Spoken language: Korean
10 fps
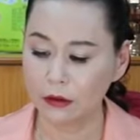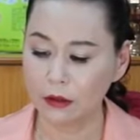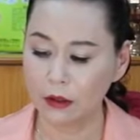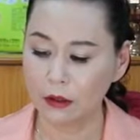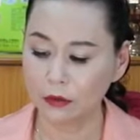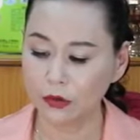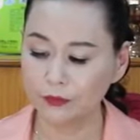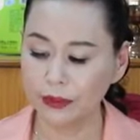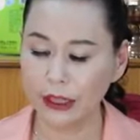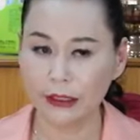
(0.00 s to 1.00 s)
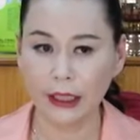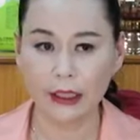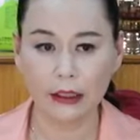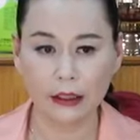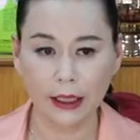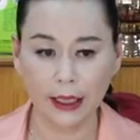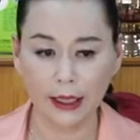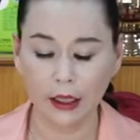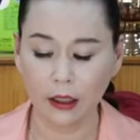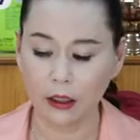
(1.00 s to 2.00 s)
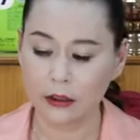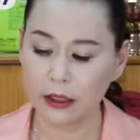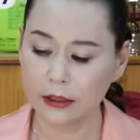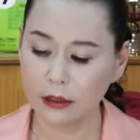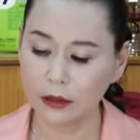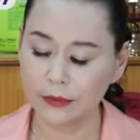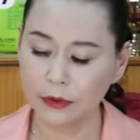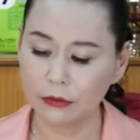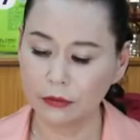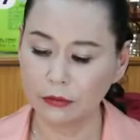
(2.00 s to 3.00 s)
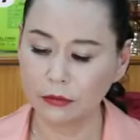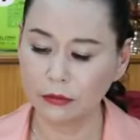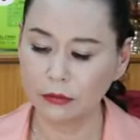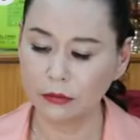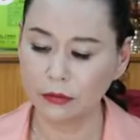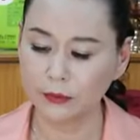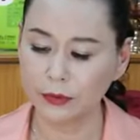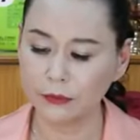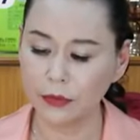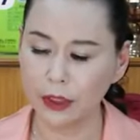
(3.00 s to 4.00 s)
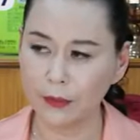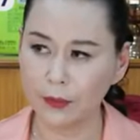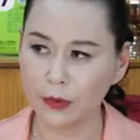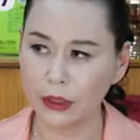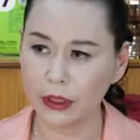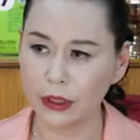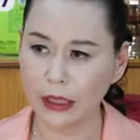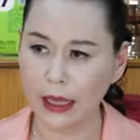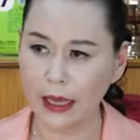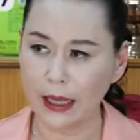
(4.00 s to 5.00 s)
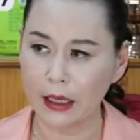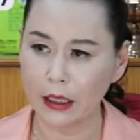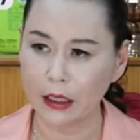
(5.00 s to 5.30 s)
어, 준비가 돼 있는 애. 세상 없어도 부모의 복이 있다.